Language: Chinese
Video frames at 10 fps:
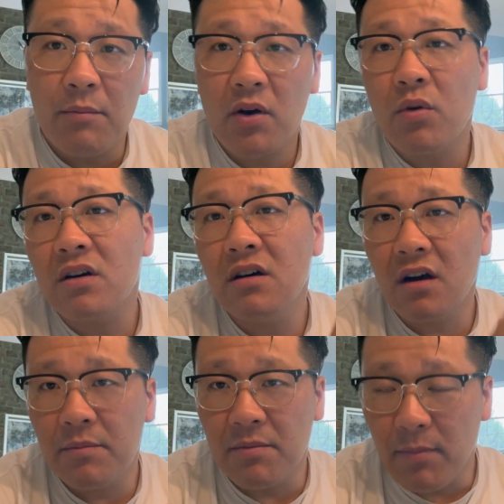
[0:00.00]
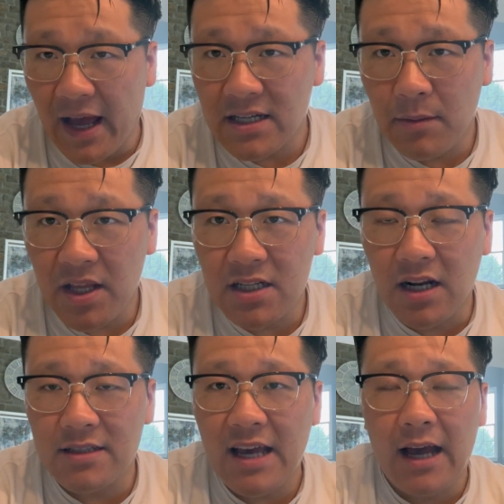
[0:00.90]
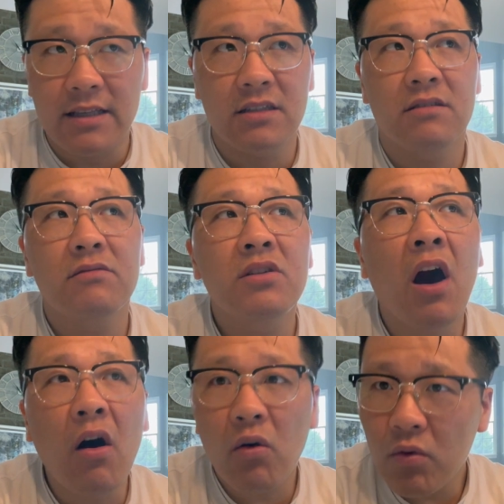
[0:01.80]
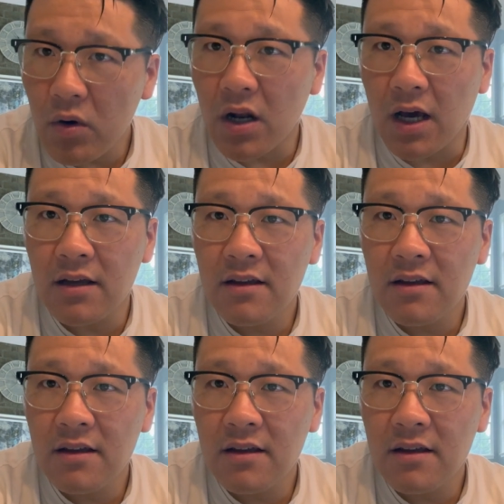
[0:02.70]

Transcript: 包括各个品牌上面的涨价，已经超过了